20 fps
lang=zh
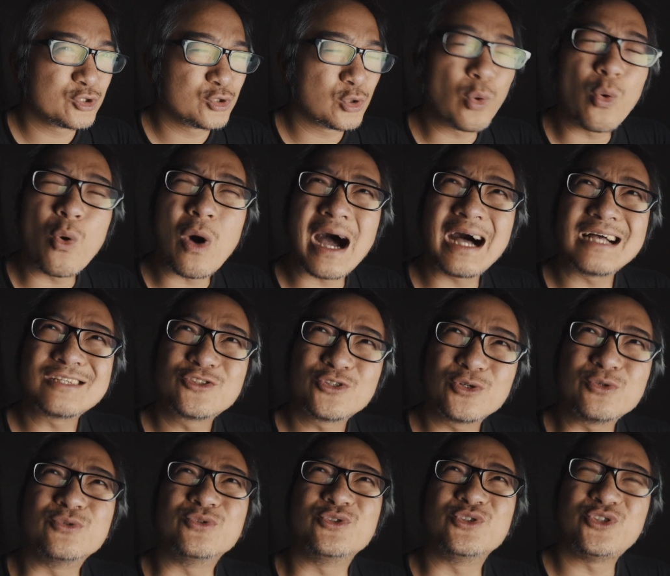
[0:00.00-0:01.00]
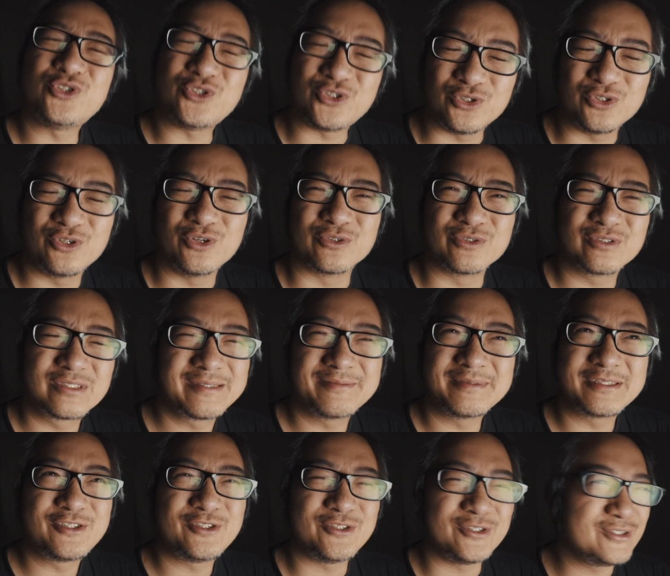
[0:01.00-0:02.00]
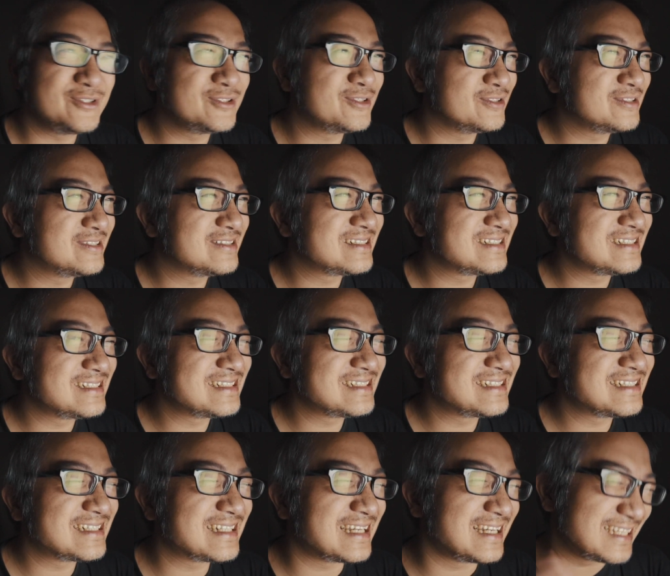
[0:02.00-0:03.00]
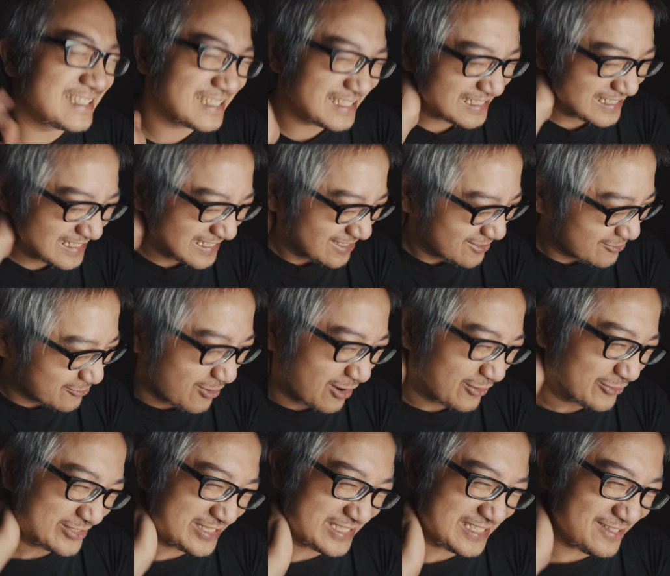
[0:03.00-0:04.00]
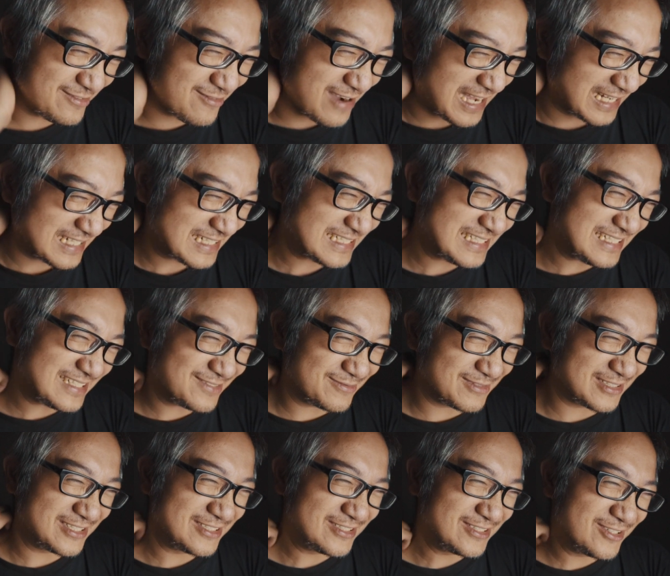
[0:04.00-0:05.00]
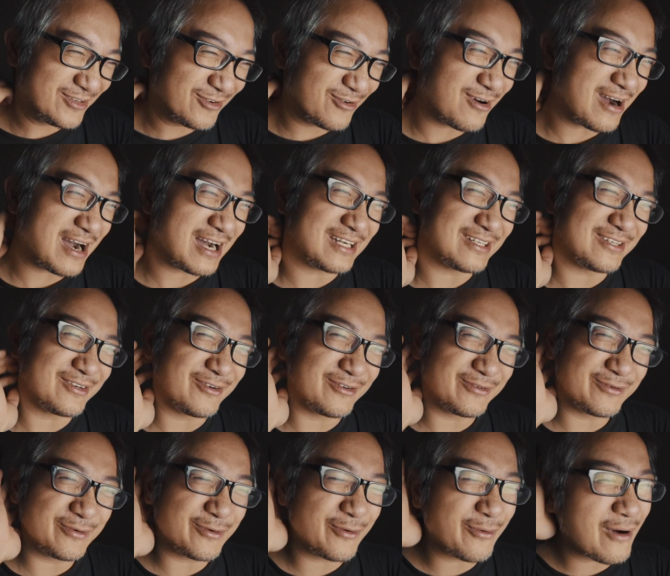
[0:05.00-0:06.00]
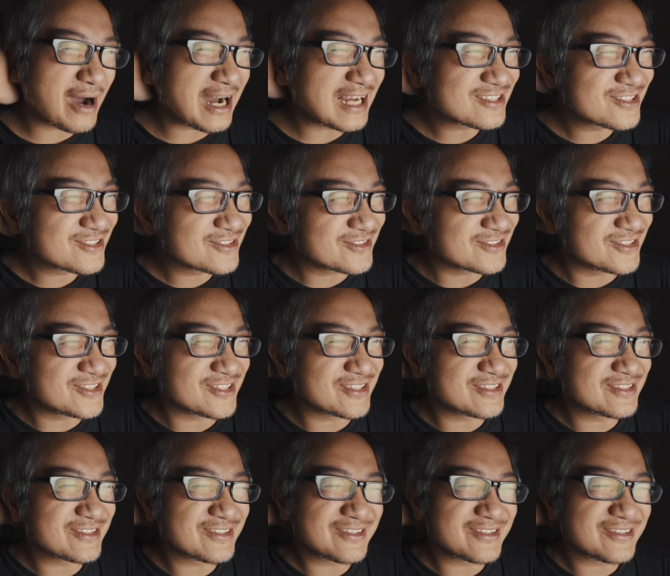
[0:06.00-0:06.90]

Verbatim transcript: 哗众取宠是不是取往几瓦那个叫什么花？哗众取，